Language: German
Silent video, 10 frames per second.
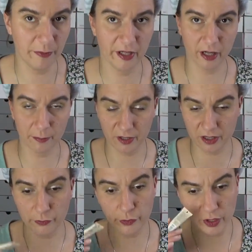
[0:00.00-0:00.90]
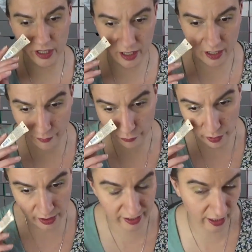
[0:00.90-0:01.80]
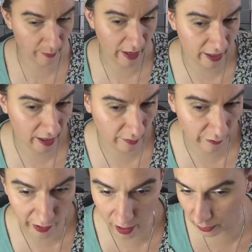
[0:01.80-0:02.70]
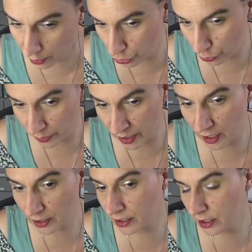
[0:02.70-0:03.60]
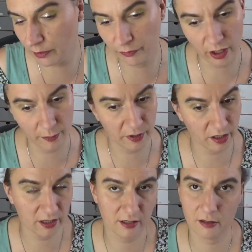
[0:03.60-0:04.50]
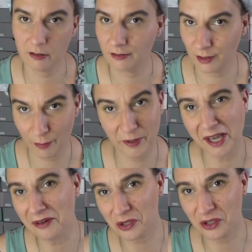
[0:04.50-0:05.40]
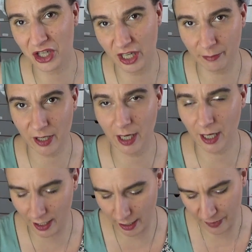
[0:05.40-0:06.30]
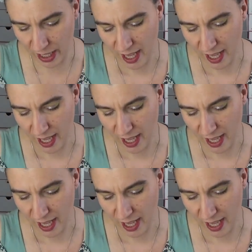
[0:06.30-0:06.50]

Ich habe das Gefühl, Gefühl, ich sehe meine Falten schon relativ, aber das habe ich auch schon schlimmer erlebt.